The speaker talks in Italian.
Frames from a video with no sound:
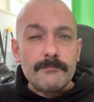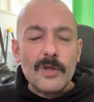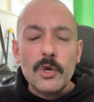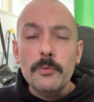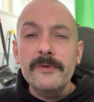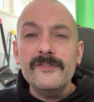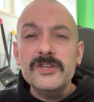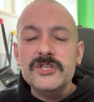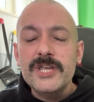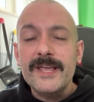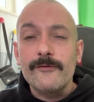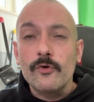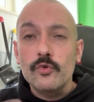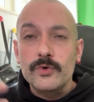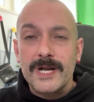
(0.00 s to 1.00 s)
come vi
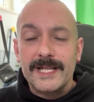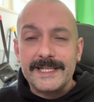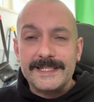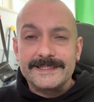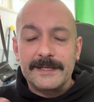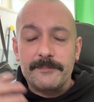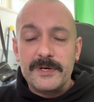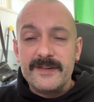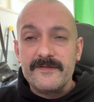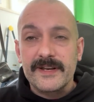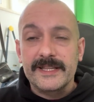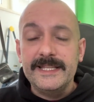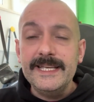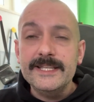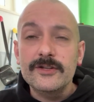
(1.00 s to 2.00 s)
dicevo una destra più
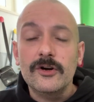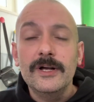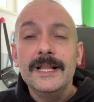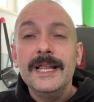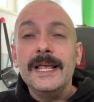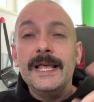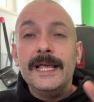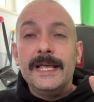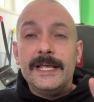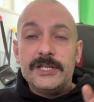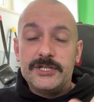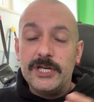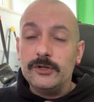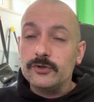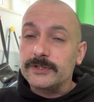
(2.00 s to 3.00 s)
invertito
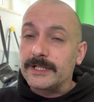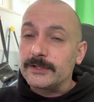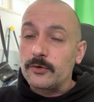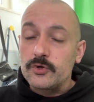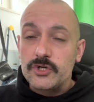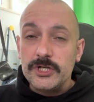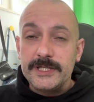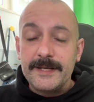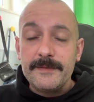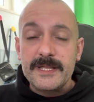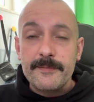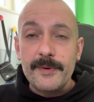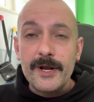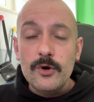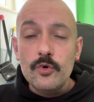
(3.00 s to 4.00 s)
182
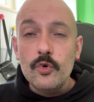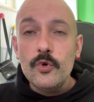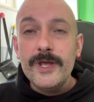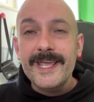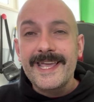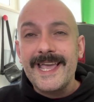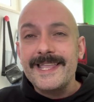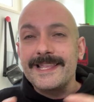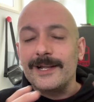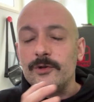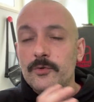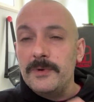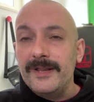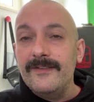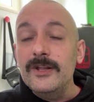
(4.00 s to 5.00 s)
cm per lui che dal
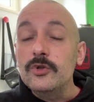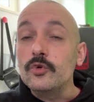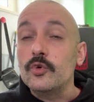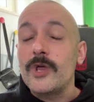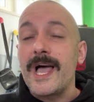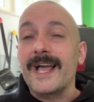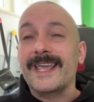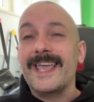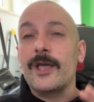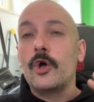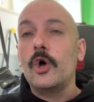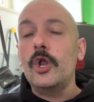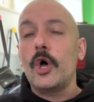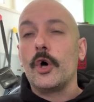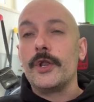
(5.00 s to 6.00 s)
2021 è anche
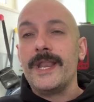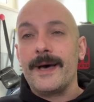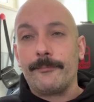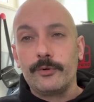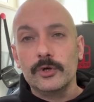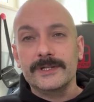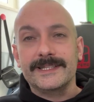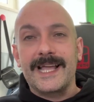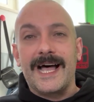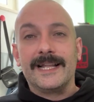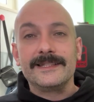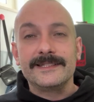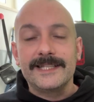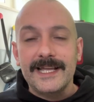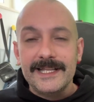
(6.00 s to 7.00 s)
colonna
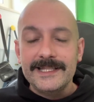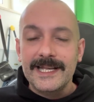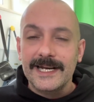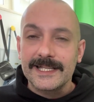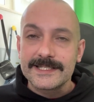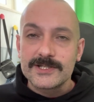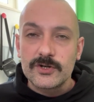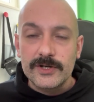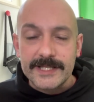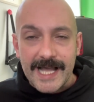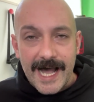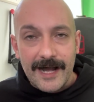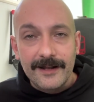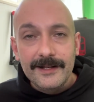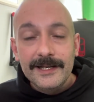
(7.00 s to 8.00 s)
portante della,
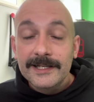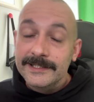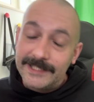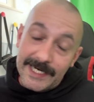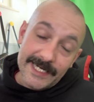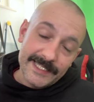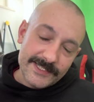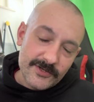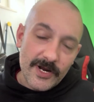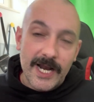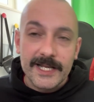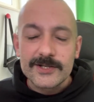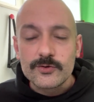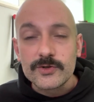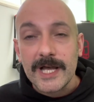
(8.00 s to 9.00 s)
della
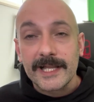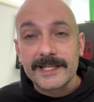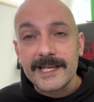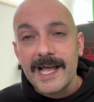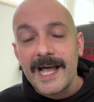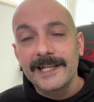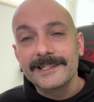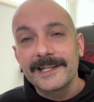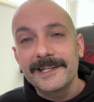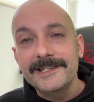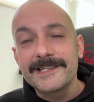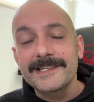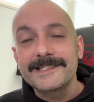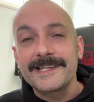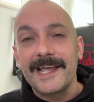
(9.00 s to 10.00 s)
nazionale scusate, under
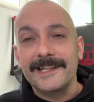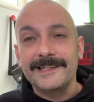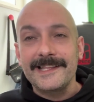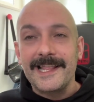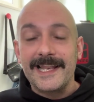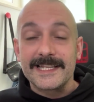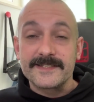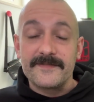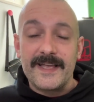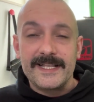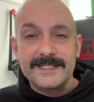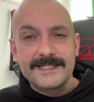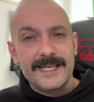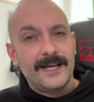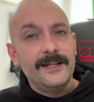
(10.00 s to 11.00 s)
17 della
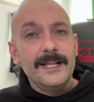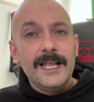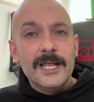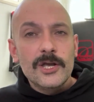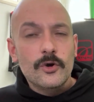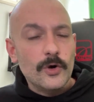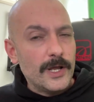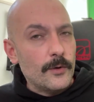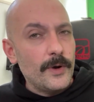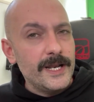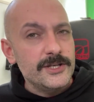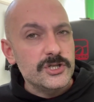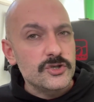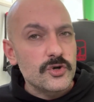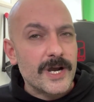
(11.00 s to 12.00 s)
Svezia con la quale
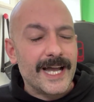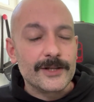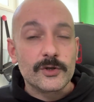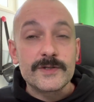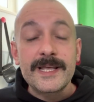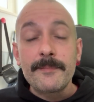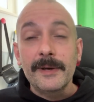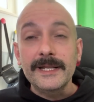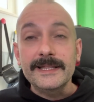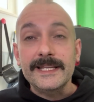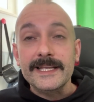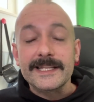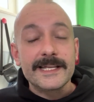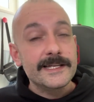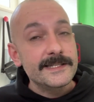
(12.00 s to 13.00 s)
ha già giocato 6
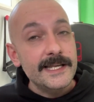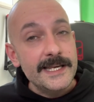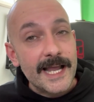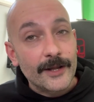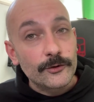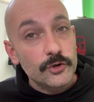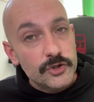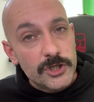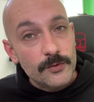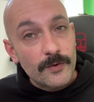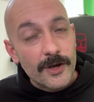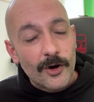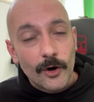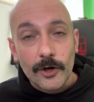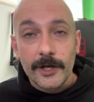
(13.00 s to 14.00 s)
partite segnando
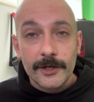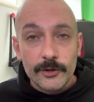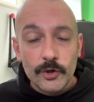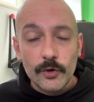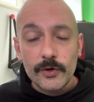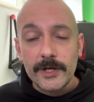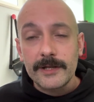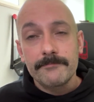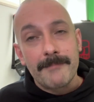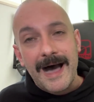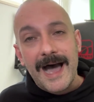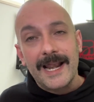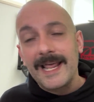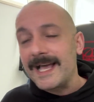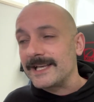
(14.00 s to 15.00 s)
5 gol non
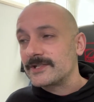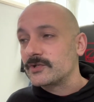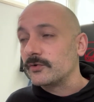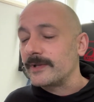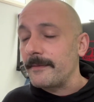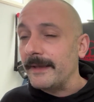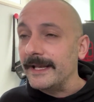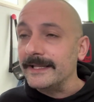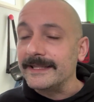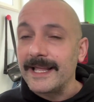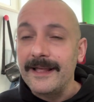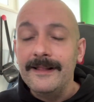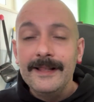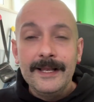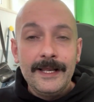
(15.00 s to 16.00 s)
male assolutamente